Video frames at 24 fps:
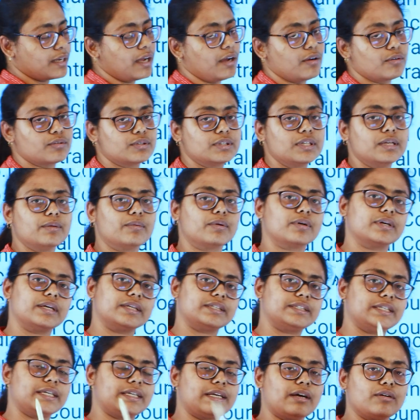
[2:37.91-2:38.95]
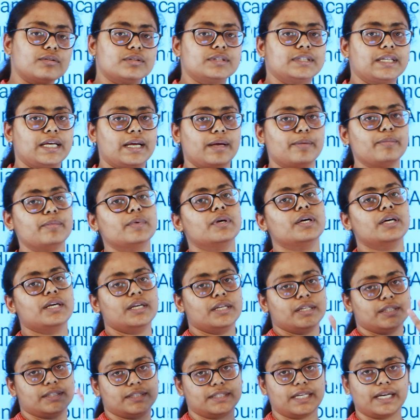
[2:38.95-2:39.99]
একটা কাউন্সিল এবং সেটাও সেম
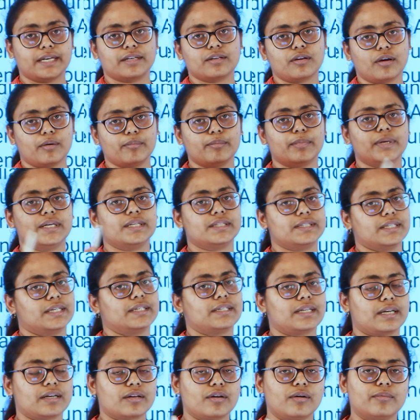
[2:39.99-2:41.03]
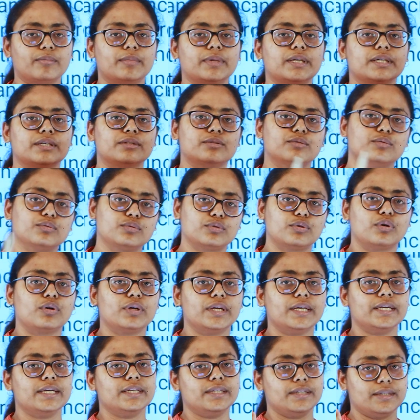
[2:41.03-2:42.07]
স্টেট গভর্নমেন্ট সেন্ট্রাল গভর্নমেন্ট
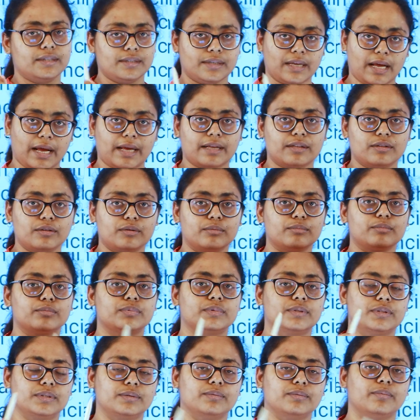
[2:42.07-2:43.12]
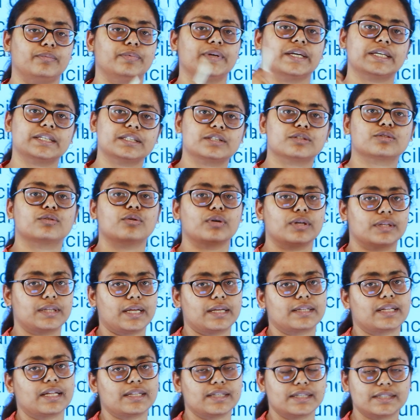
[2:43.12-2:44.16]
দুটোই একদম ফিক্সড করে
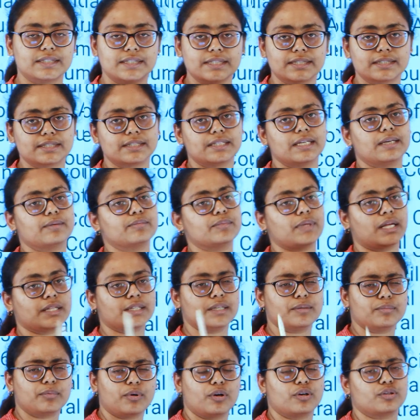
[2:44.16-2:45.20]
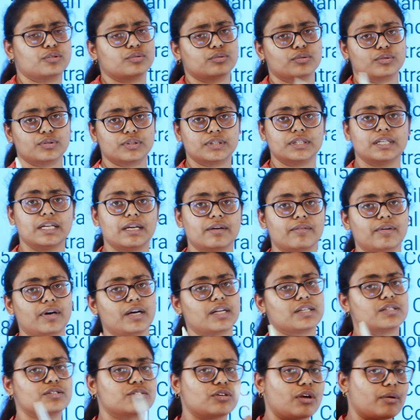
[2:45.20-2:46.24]
দেয় তাদের সিস্টেম তাদের পড়াশুনো
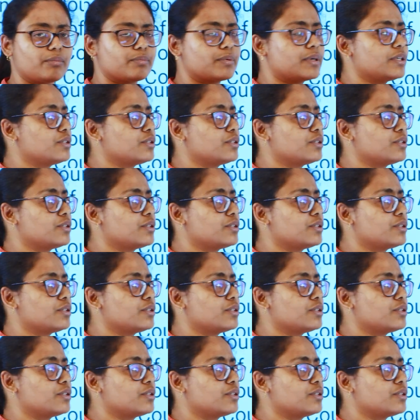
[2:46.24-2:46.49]
সিলেবাস সব